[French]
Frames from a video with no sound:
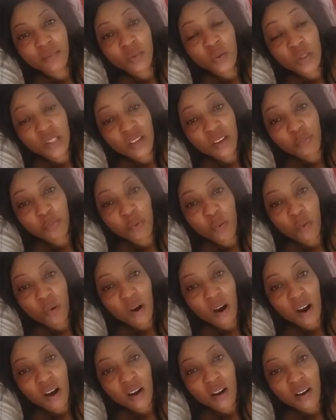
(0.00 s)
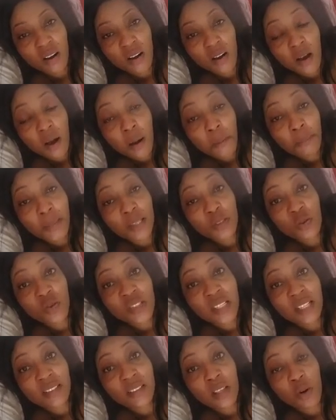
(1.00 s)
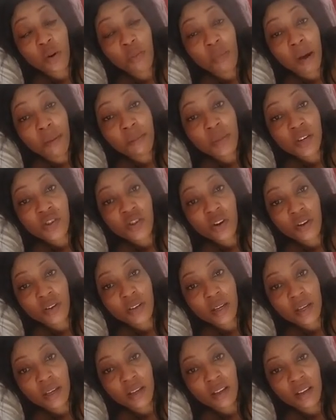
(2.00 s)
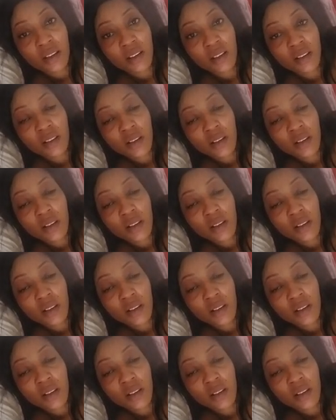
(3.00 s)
Vous savez pourquoi Parce que vous êtes tellement méchant que